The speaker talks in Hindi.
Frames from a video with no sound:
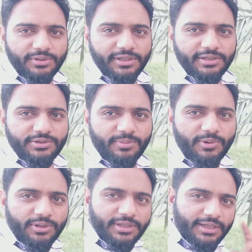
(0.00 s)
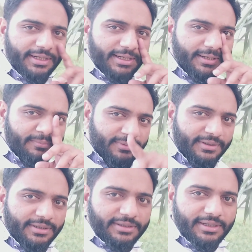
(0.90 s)
ये जो बोर्ड देख रहे हैं
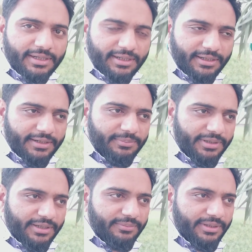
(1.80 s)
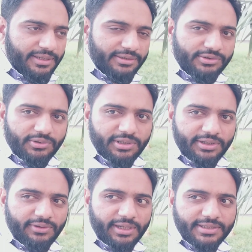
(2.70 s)
आप ये 100 मीटर में जो है
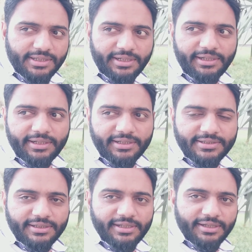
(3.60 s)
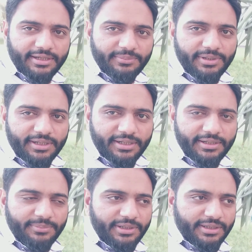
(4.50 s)
वहाँ से इंट्रेंस से लेकर अभी
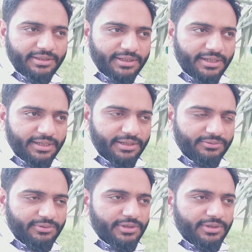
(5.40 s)
100 मीटर तक आ गया हूँ